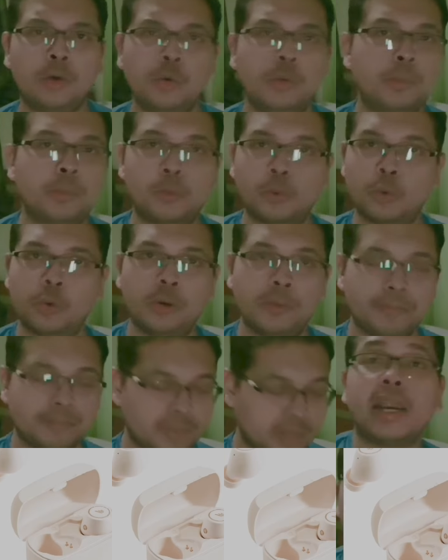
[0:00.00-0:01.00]
एयर टू प्रो
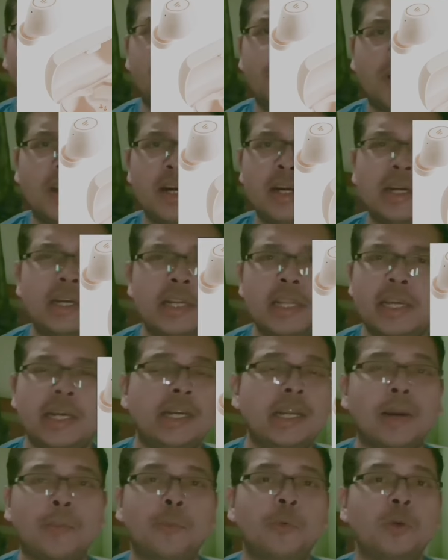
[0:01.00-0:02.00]
एडीफायर
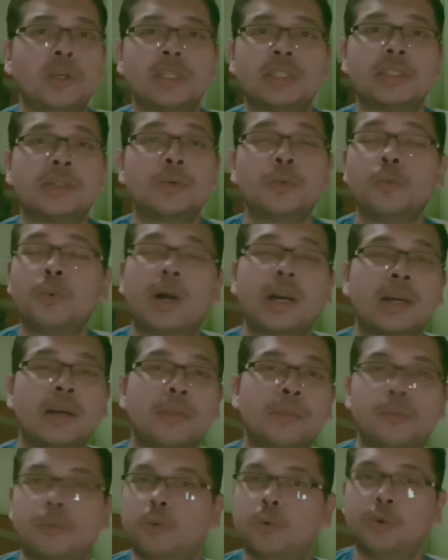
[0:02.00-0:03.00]
टी डब्ल्यू एस
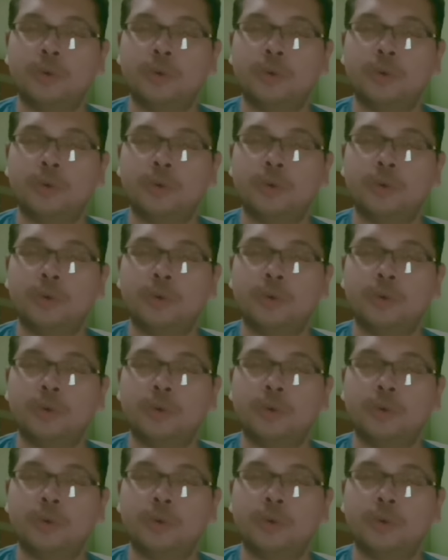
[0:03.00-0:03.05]
वन